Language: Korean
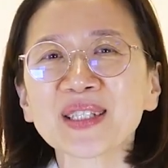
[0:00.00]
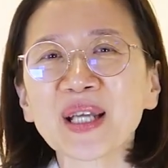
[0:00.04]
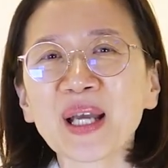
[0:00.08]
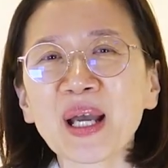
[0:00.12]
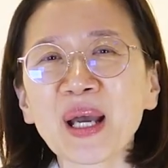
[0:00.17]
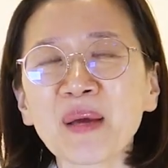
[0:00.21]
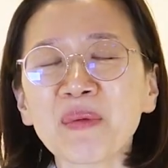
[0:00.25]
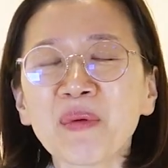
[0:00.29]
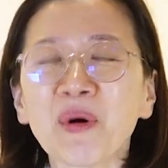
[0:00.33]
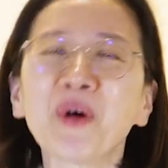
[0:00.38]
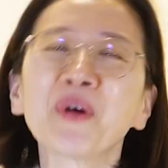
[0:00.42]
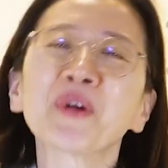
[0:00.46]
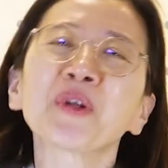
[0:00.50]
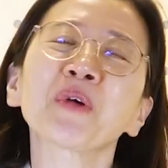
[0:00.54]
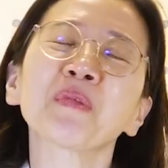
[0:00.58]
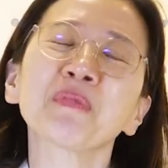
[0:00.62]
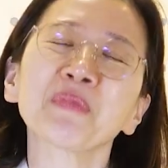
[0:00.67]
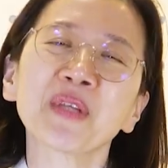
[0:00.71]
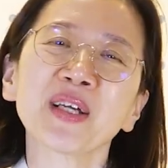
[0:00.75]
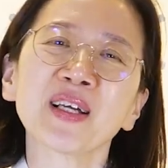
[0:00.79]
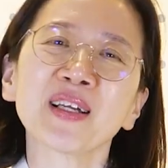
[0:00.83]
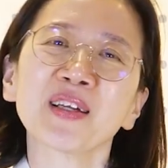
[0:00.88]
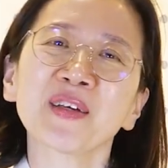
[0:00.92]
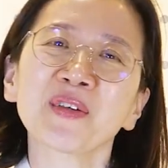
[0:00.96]
참
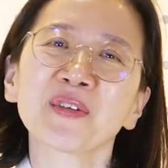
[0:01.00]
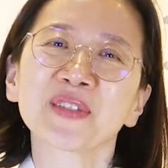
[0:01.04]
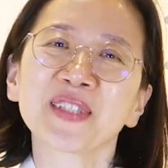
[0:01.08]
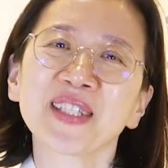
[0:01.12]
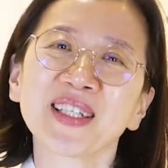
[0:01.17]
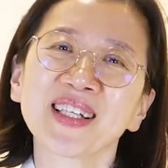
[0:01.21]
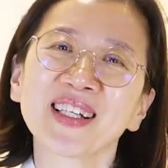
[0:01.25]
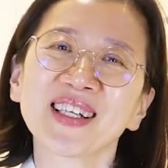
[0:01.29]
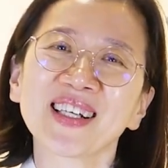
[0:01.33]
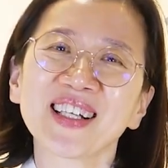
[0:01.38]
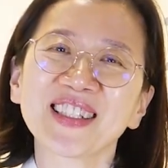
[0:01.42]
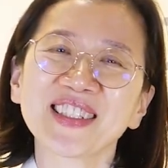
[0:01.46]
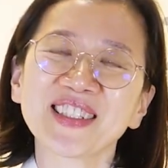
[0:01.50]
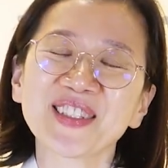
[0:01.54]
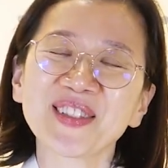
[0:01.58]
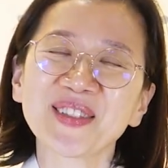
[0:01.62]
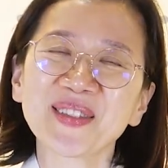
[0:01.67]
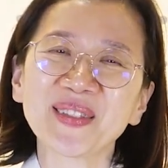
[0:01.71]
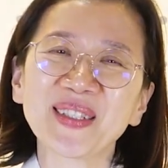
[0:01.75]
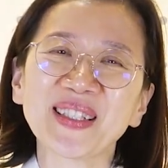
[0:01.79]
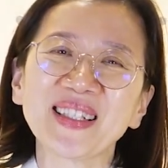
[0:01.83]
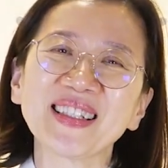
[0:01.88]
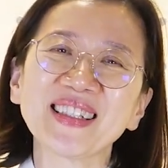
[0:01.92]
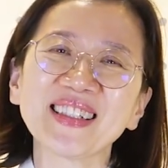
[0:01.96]
어렵다라고 생각하실
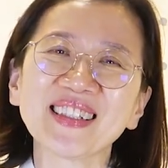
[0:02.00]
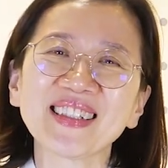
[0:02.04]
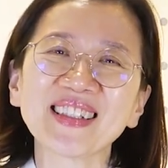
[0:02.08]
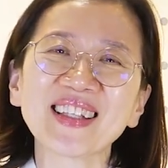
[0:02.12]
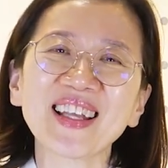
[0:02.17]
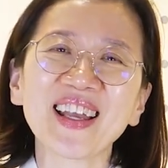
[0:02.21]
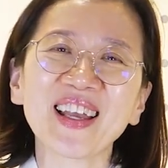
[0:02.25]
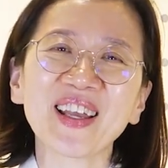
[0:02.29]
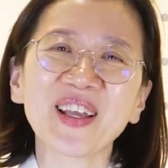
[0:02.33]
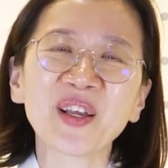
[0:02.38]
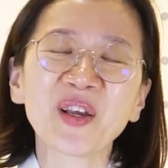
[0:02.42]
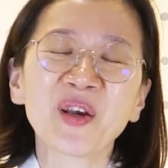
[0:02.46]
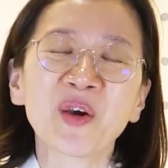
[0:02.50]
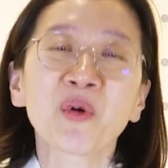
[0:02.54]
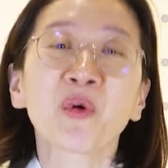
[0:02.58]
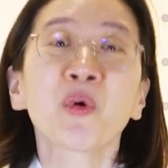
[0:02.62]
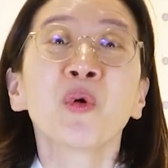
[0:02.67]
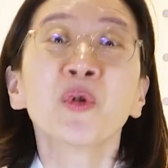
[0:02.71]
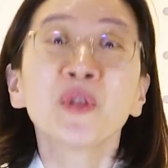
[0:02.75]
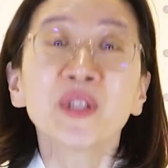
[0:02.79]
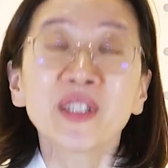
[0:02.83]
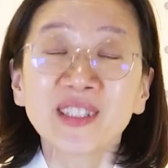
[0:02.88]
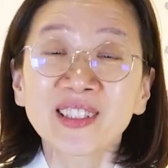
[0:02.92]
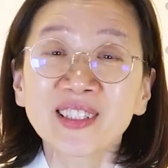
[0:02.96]
수 있는데
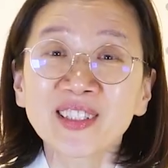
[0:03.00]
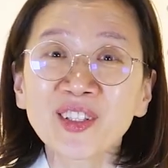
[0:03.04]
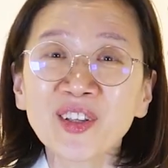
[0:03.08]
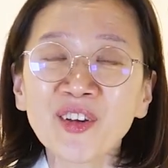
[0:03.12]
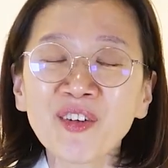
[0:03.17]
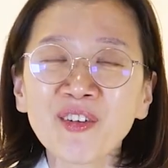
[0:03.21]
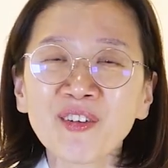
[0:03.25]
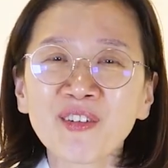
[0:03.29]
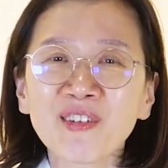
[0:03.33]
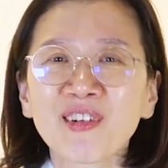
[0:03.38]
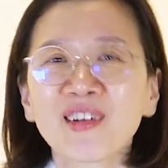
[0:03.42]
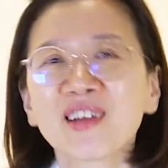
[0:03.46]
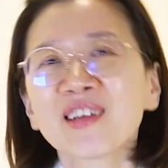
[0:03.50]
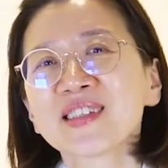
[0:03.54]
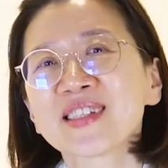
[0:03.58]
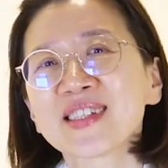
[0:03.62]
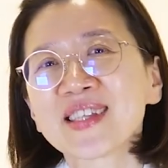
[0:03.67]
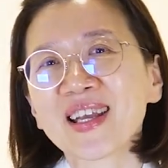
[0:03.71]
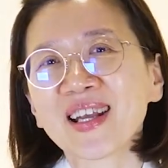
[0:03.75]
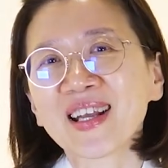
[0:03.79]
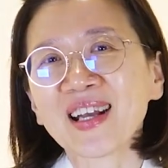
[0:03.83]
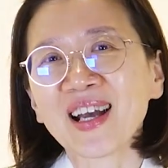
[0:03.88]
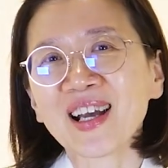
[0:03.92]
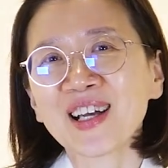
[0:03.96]
오늘은요
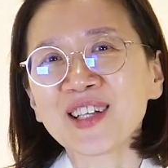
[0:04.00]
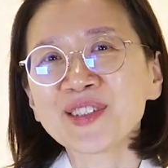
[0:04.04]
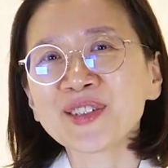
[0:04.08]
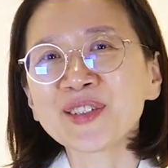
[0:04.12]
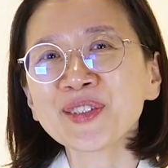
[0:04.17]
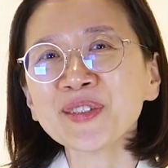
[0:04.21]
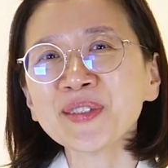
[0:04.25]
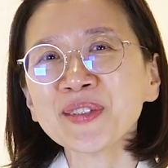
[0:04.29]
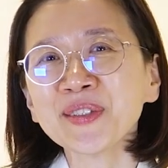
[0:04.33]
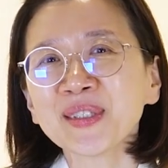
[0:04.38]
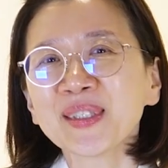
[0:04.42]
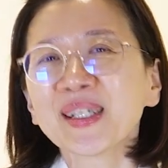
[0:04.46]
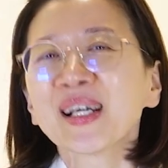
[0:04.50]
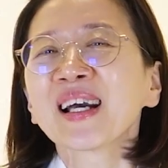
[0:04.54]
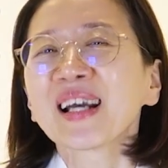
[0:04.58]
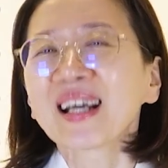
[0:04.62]
제가 아주